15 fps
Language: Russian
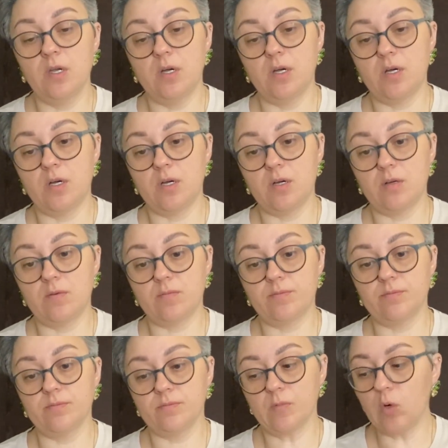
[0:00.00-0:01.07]
А,
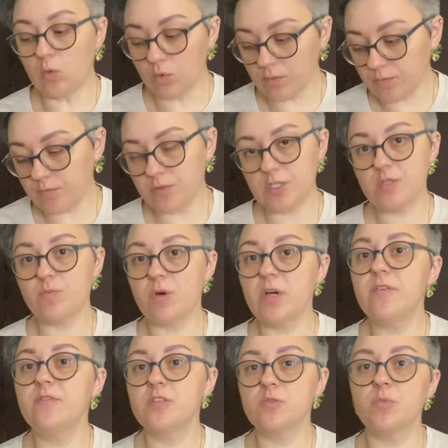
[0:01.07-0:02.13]
он
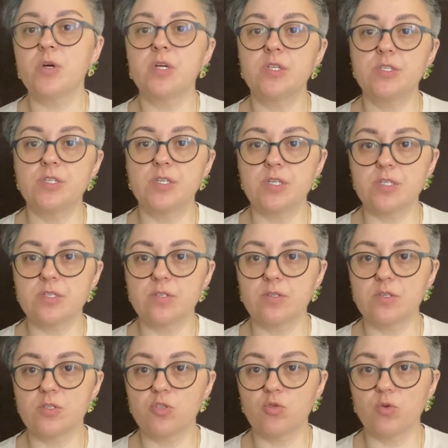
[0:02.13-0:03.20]
весьма-весьма интересный
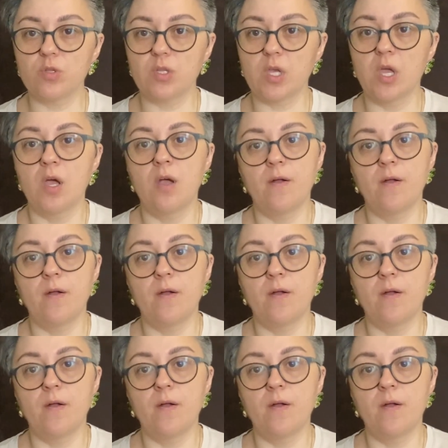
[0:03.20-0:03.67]
достойный.